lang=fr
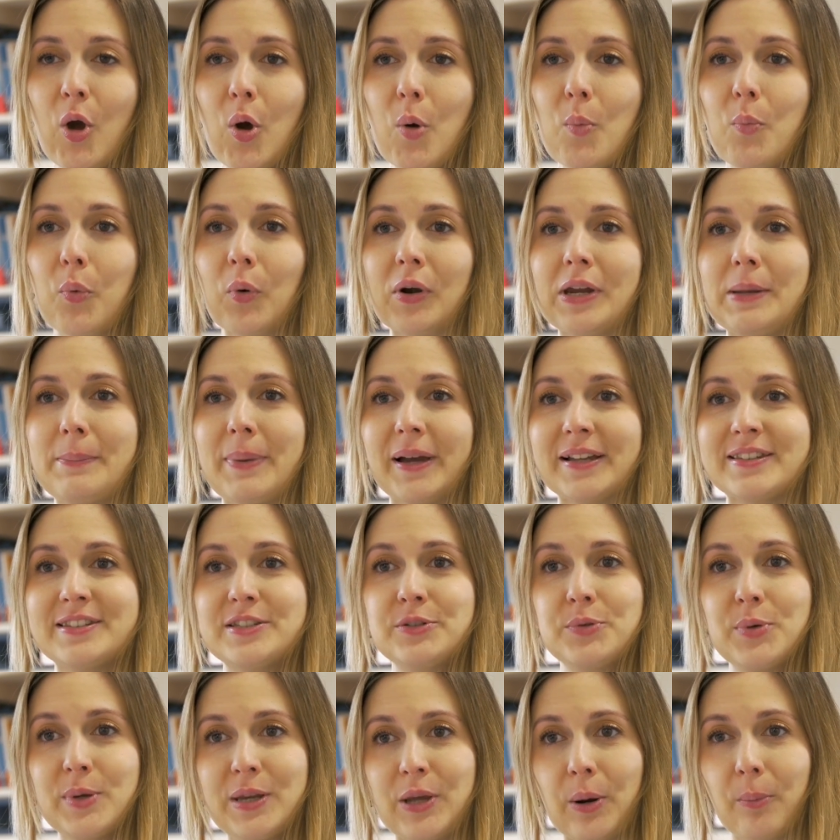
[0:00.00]
Pour les
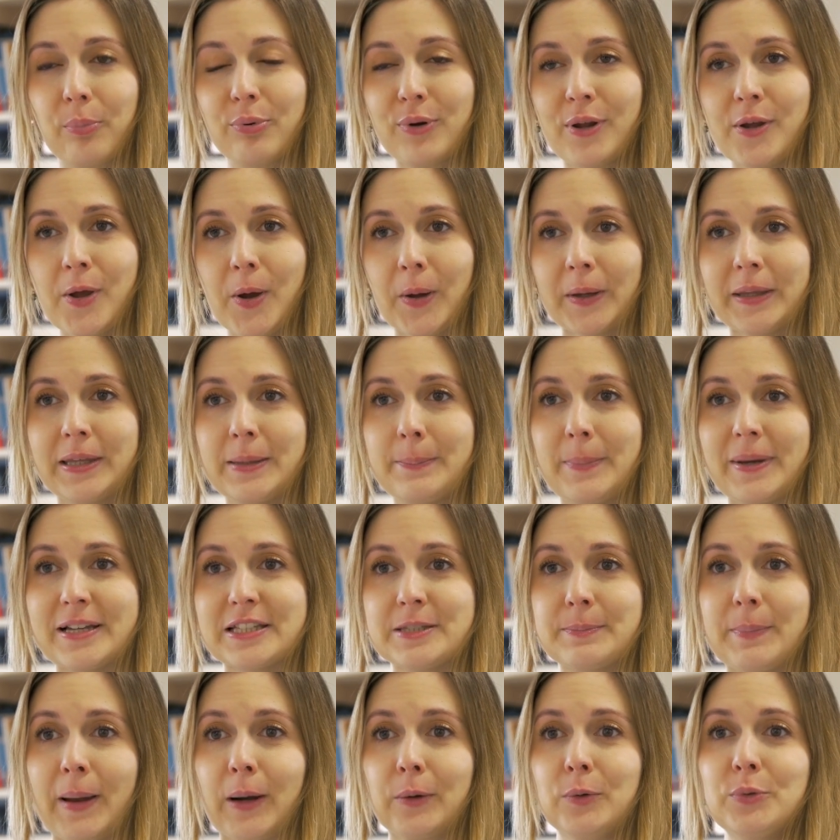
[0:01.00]
particuliers employeurs qui passent
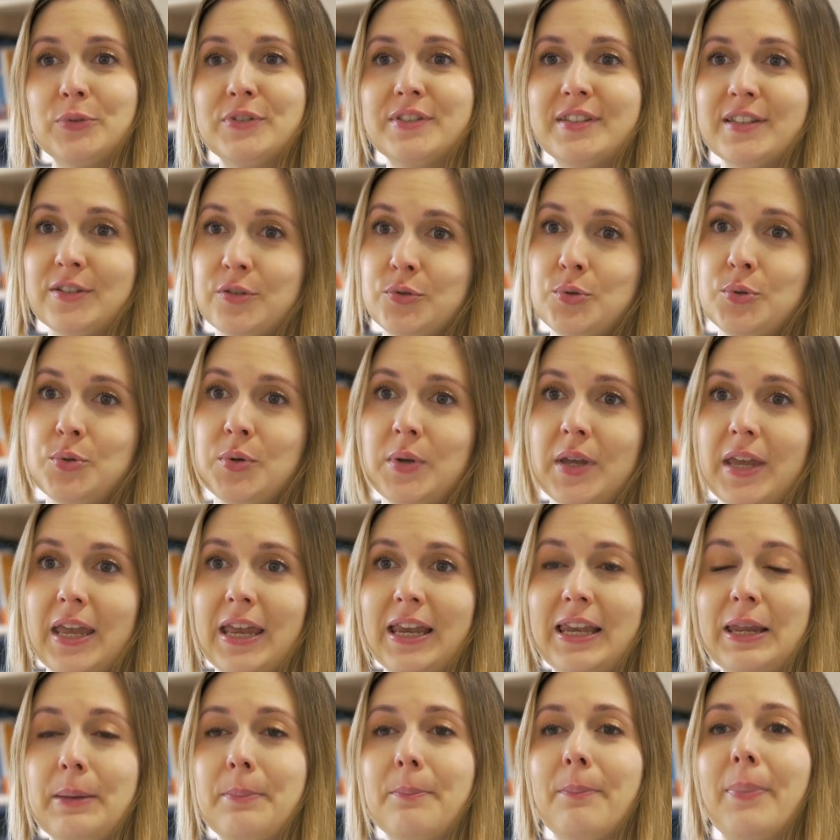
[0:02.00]
par le CESU et
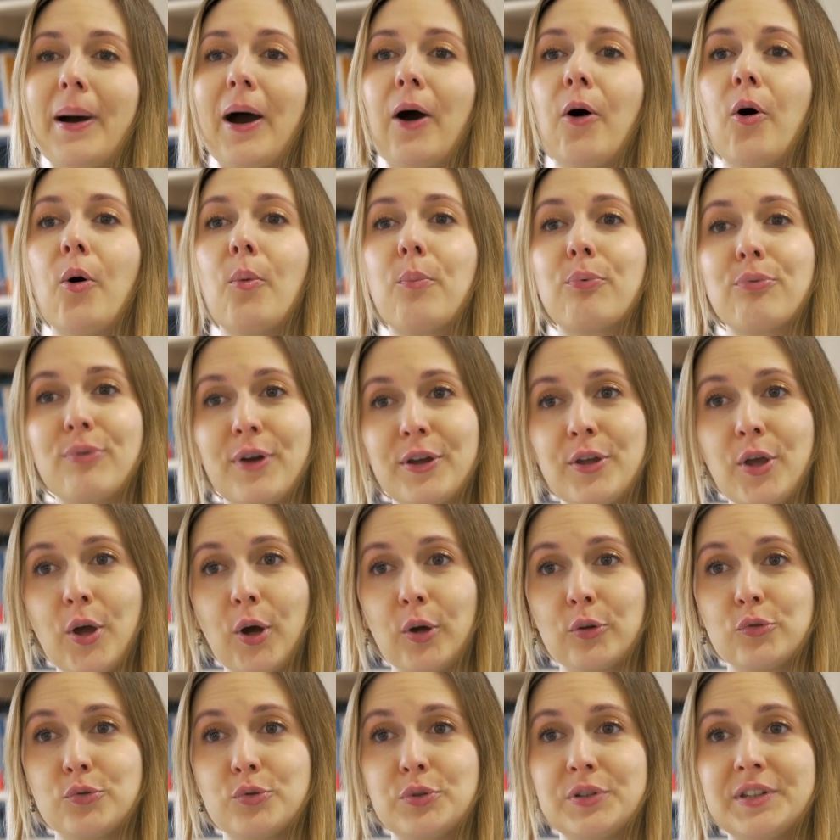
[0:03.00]
les parents
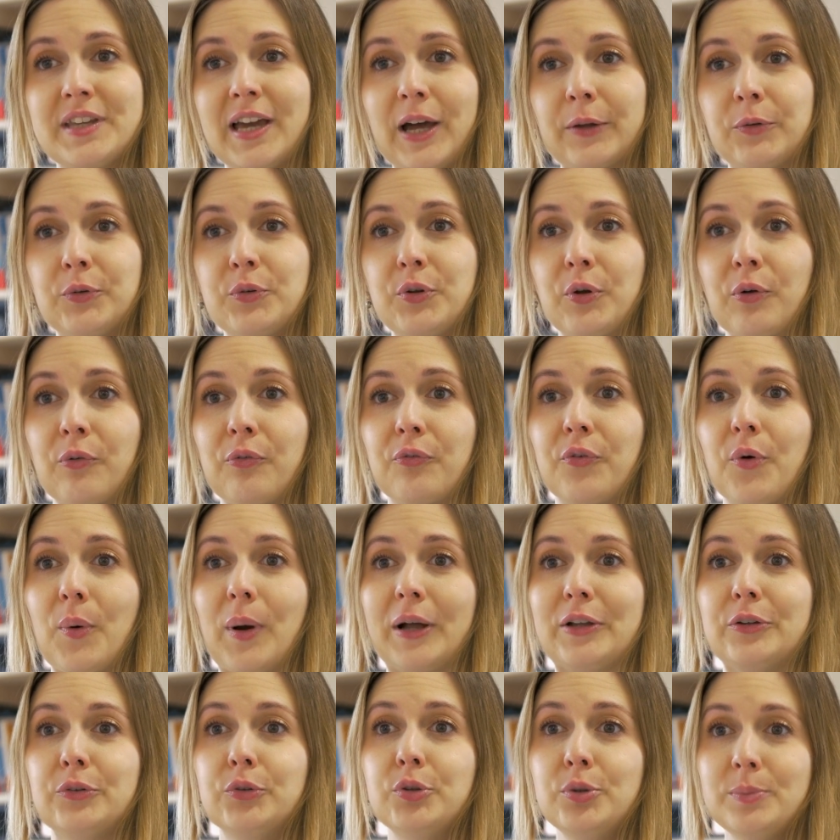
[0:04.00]
employeurs d'une garde d'enfants
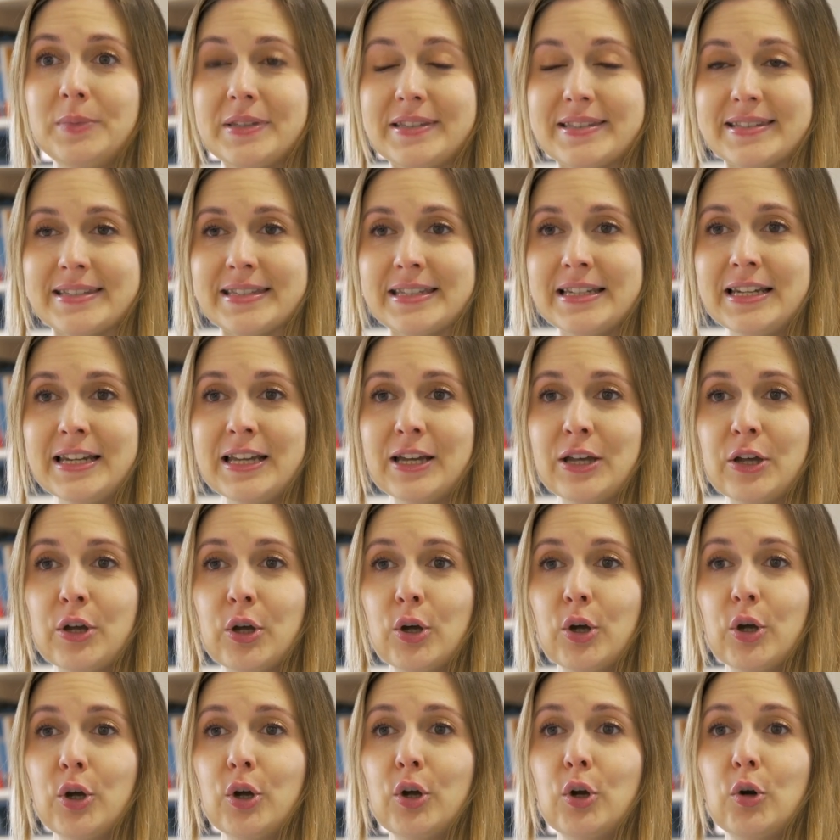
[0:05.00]
à domicile,
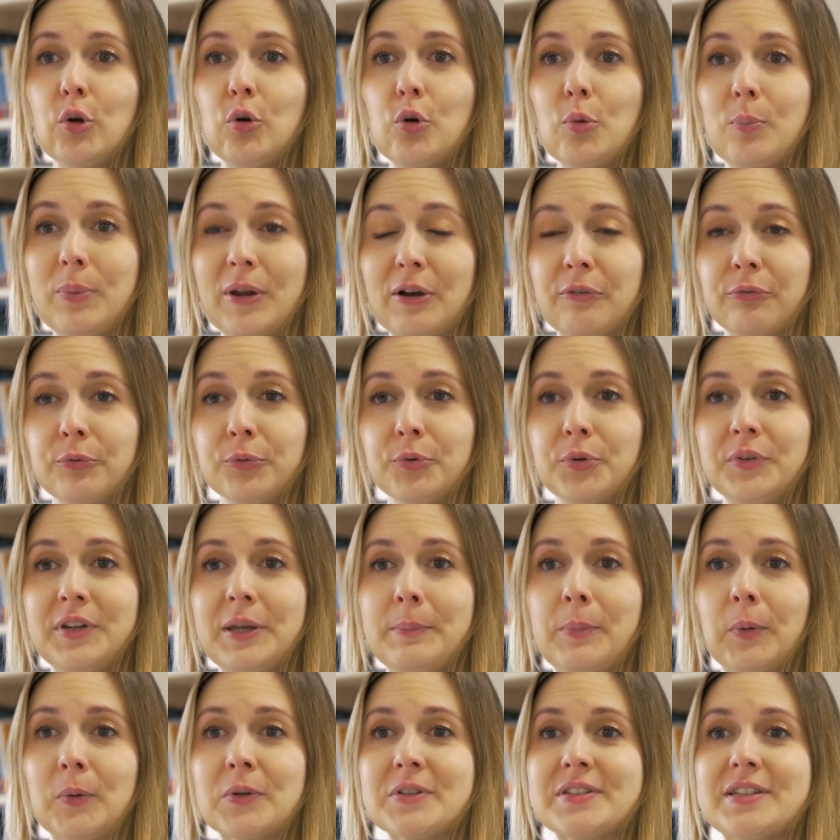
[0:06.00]
le plafond de
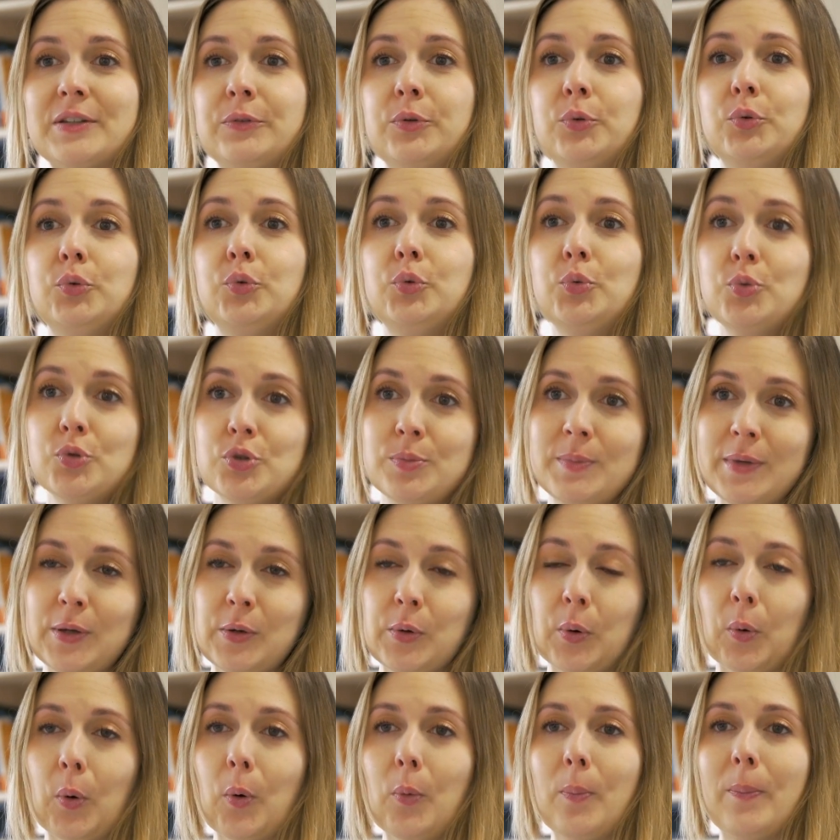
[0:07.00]
dépenses est de 12 000
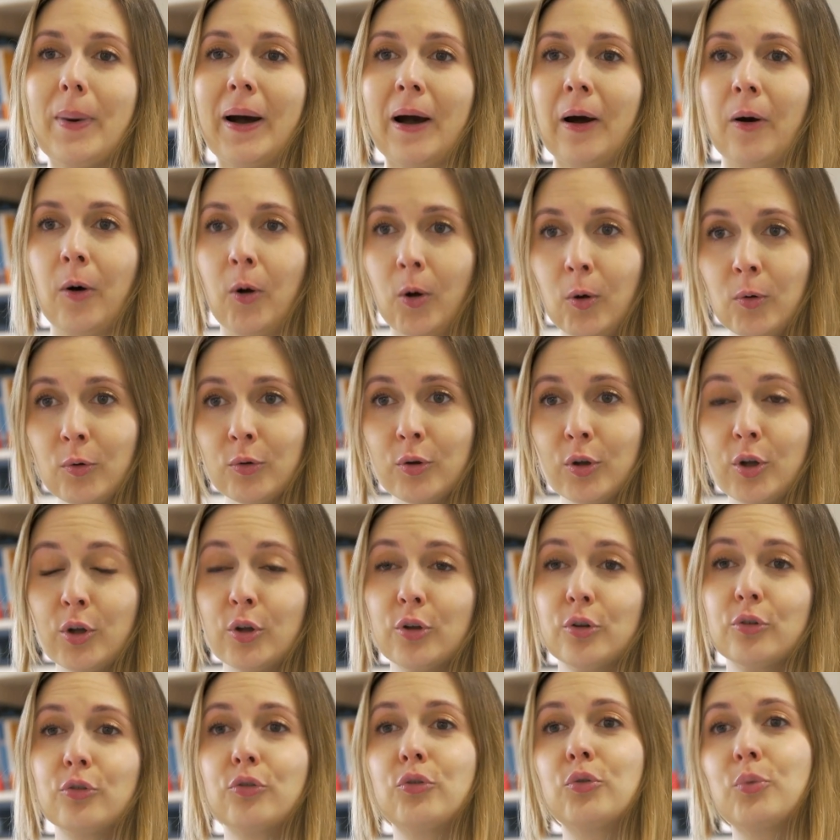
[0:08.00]
euros par an,
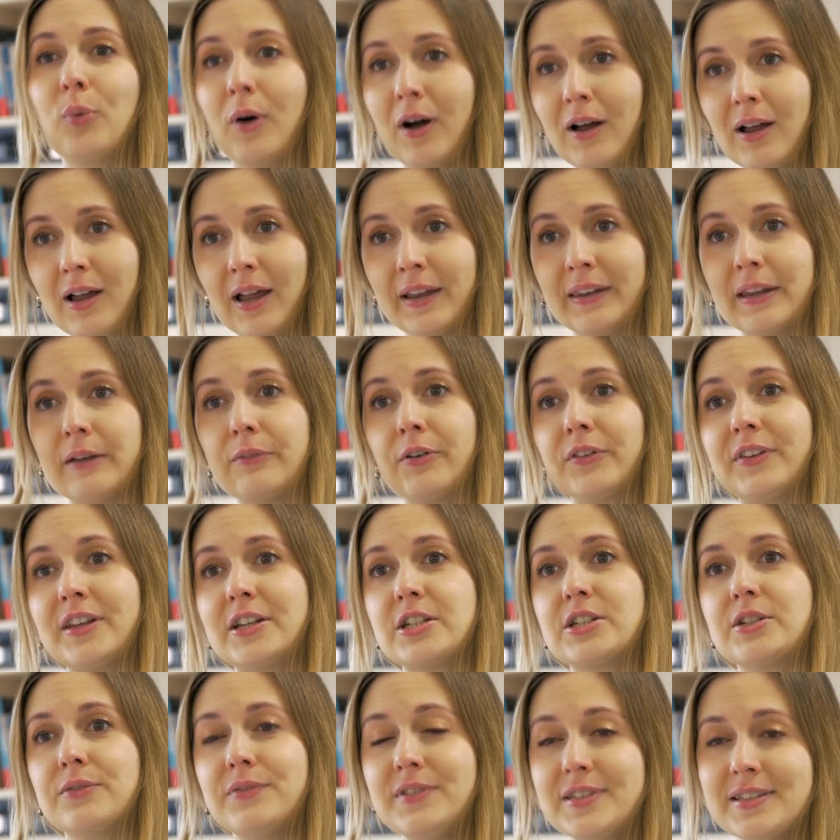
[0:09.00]
soit un
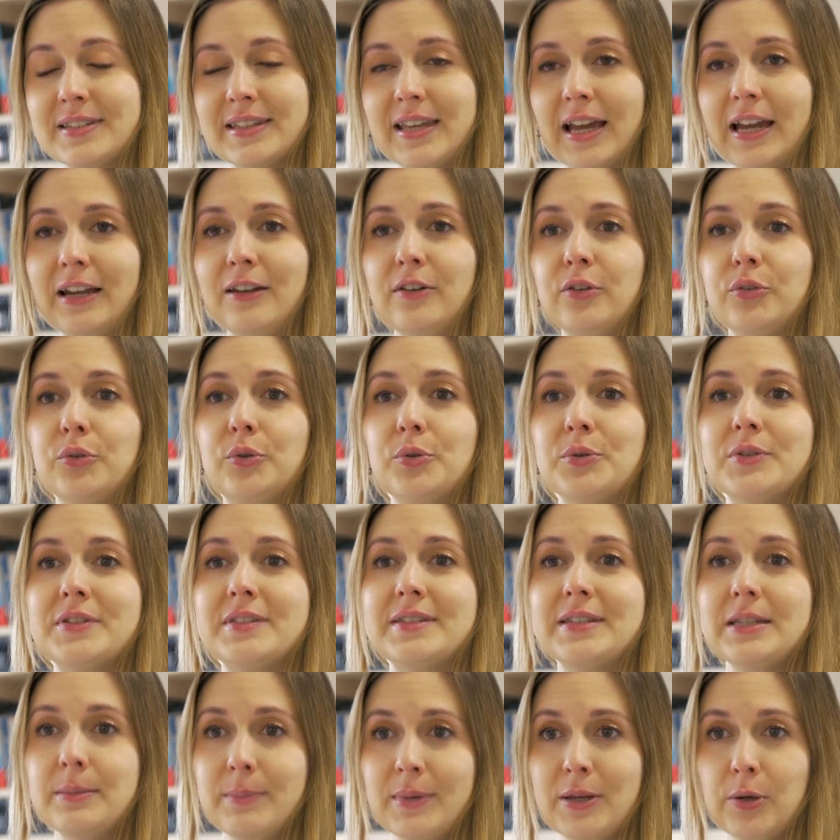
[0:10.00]
avantage fiscal de
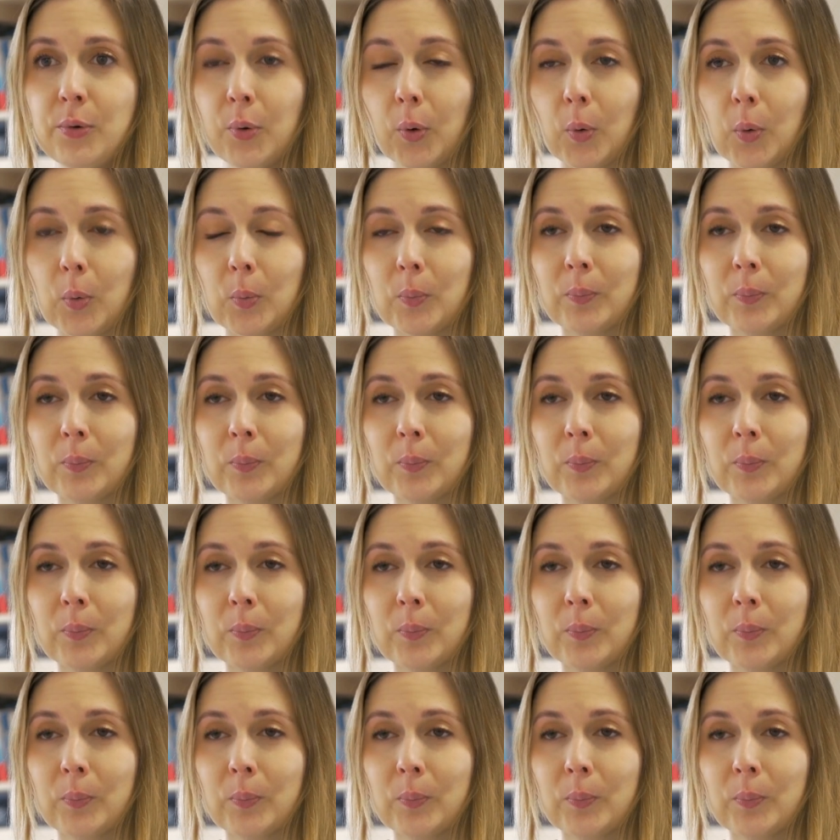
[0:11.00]
6 000 euros.